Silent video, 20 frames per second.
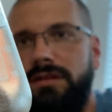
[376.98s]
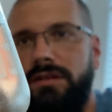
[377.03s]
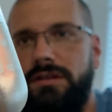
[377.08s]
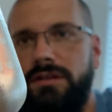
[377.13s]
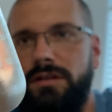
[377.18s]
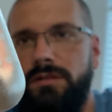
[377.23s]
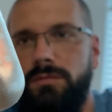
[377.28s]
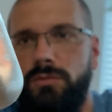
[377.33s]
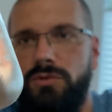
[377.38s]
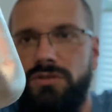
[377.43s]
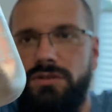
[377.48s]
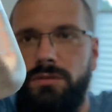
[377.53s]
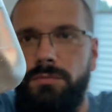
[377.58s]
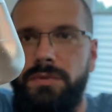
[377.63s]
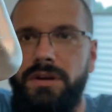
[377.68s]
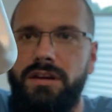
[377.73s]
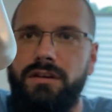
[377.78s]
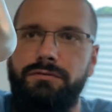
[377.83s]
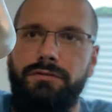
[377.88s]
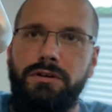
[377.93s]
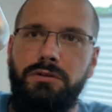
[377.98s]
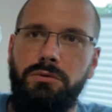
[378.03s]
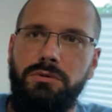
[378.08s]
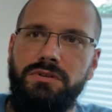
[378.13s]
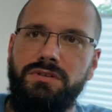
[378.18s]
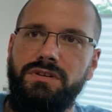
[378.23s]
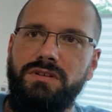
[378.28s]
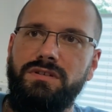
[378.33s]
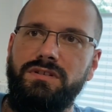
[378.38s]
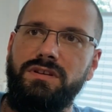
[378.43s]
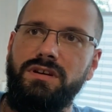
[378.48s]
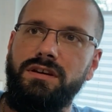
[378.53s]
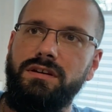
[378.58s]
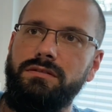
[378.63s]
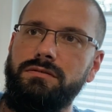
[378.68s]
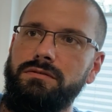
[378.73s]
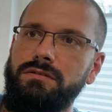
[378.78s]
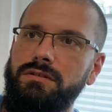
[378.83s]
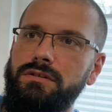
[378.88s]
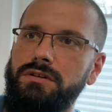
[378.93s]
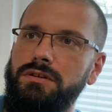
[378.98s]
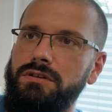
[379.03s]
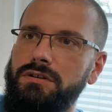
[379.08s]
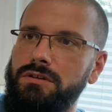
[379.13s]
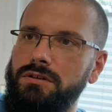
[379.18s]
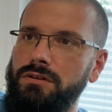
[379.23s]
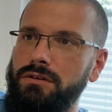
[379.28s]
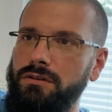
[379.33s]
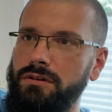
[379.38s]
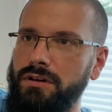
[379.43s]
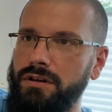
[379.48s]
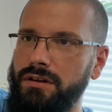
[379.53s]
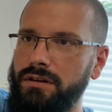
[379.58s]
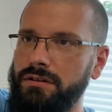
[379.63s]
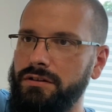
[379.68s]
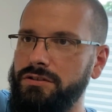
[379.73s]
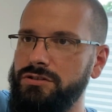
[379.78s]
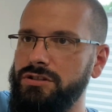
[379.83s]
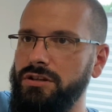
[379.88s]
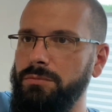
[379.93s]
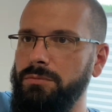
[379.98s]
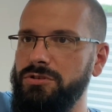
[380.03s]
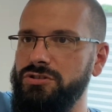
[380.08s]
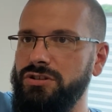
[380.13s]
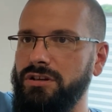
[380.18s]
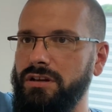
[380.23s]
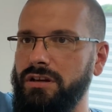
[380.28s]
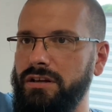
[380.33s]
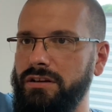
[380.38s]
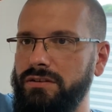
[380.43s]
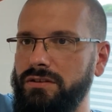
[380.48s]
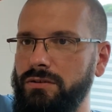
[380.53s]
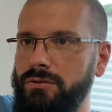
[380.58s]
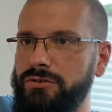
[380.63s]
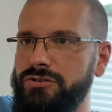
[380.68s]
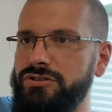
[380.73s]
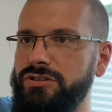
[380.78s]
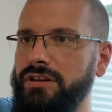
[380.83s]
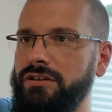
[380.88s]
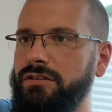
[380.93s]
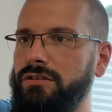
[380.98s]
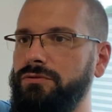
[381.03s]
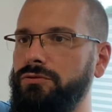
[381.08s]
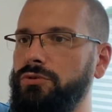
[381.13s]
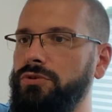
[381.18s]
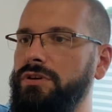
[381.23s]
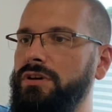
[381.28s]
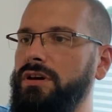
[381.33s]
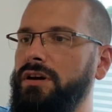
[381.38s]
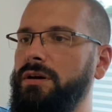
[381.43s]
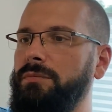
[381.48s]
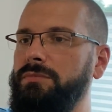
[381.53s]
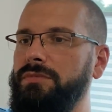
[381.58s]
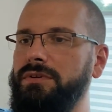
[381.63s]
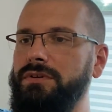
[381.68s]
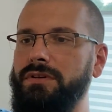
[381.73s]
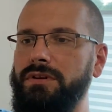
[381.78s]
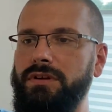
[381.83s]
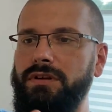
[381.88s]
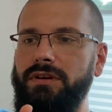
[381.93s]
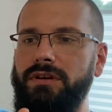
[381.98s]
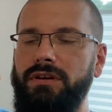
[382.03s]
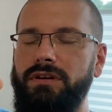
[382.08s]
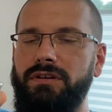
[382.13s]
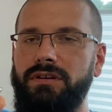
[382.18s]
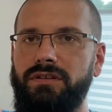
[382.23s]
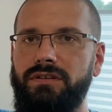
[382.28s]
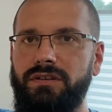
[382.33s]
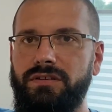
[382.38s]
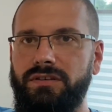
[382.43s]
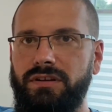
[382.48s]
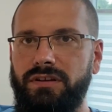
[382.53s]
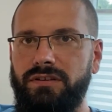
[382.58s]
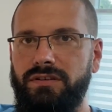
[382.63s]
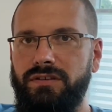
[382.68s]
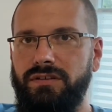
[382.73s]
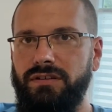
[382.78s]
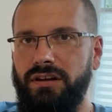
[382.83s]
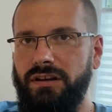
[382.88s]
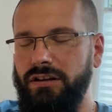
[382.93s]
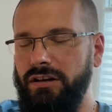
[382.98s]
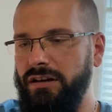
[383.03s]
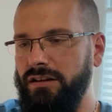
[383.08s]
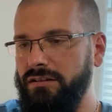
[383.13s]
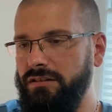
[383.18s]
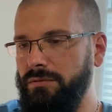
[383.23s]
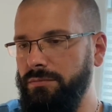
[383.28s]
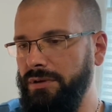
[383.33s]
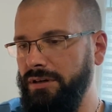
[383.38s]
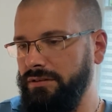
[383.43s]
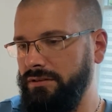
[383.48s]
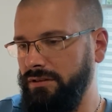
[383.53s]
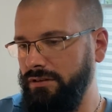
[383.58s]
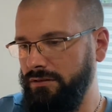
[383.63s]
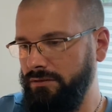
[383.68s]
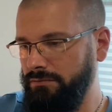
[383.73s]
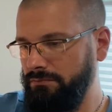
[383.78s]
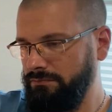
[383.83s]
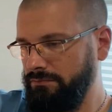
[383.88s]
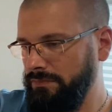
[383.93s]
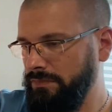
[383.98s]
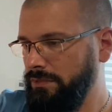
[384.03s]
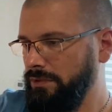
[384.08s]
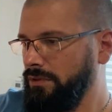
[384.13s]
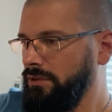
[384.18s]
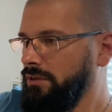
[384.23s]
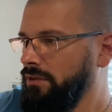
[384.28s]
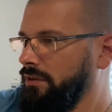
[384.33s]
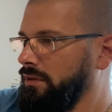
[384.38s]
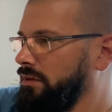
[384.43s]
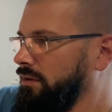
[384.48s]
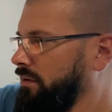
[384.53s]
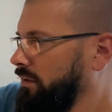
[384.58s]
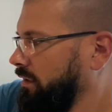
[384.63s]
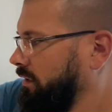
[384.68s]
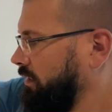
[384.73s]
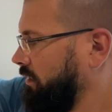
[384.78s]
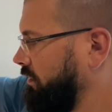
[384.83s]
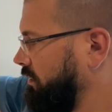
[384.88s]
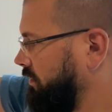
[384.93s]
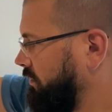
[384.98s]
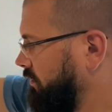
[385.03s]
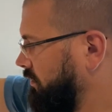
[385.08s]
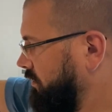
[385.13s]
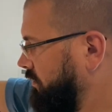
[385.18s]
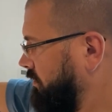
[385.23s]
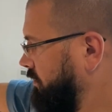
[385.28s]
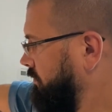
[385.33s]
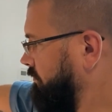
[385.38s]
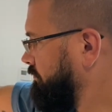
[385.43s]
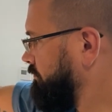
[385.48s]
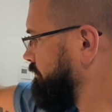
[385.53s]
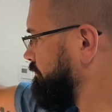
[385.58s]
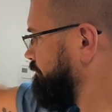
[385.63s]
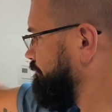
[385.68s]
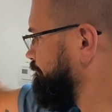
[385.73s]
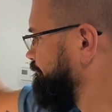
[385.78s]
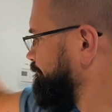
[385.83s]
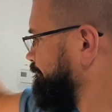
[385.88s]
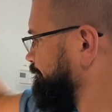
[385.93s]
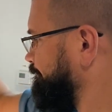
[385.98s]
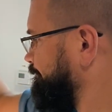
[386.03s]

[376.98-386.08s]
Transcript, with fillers: da drin muss eine Menge verdunstet sein oder irgendeine chemische Reaktion stattgefunden haben, dass das Ganze sehr kalt gemacht hat. Ähm,